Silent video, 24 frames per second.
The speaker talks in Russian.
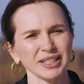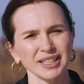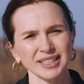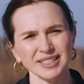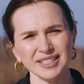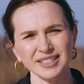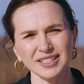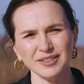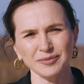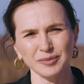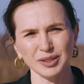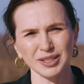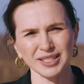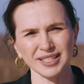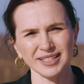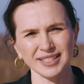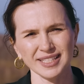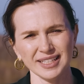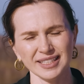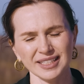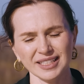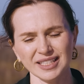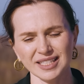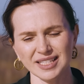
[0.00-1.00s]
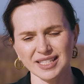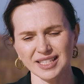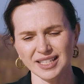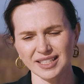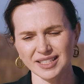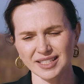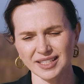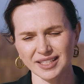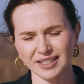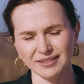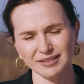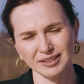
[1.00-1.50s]
переходите в мои социальные
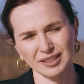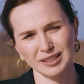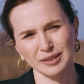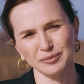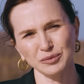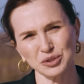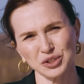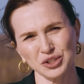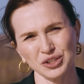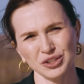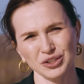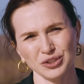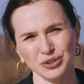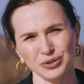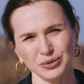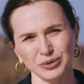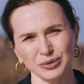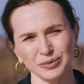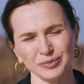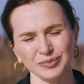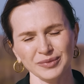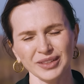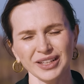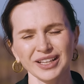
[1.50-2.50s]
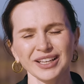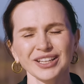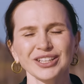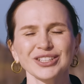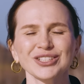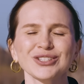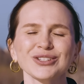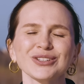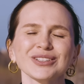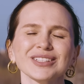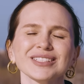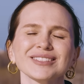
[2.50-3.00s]
сети, я вас там очень жду.
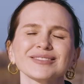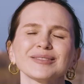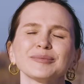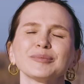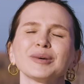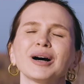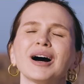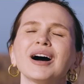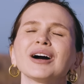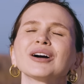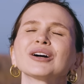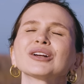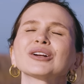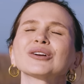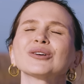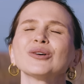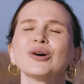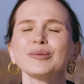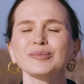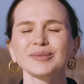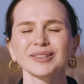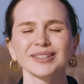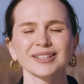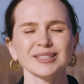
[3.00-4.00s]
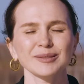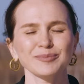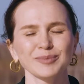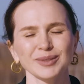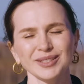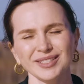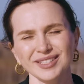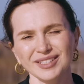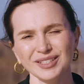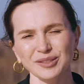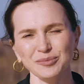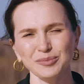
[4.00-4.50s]
Еще раз вам огромное
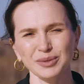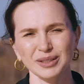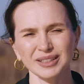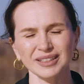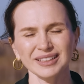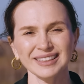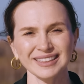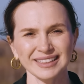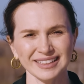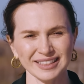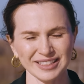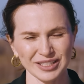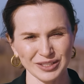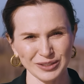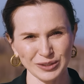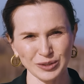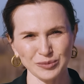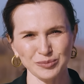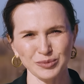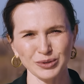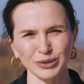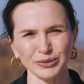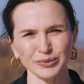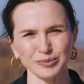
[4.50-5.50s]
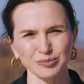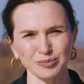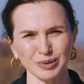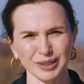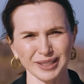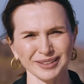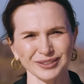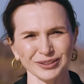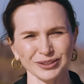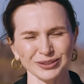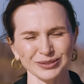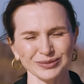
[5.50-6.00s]
спасибо за любовь к
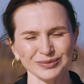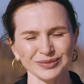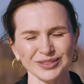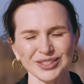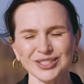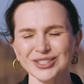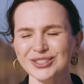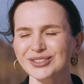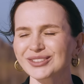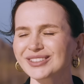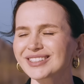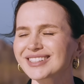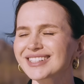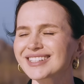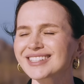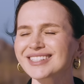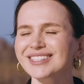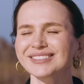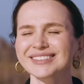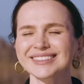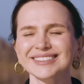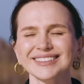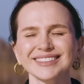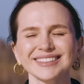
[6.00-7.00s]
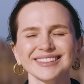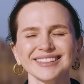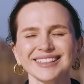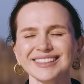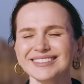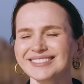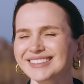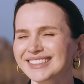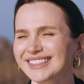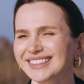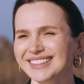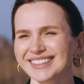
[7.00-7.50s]
бренду. Солнце сегодня
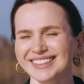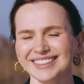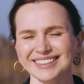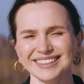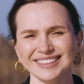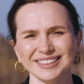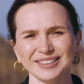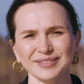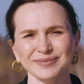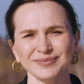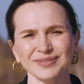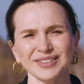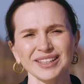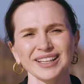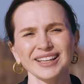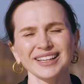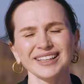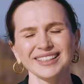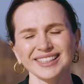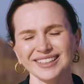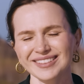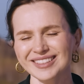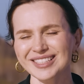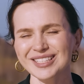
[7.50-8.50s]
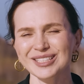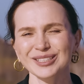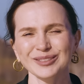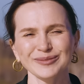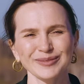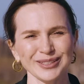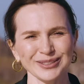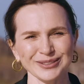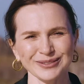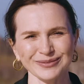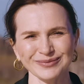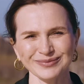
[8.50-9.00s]
невероятное. Я вас
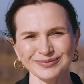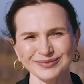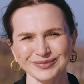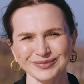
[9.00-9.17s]
люблю.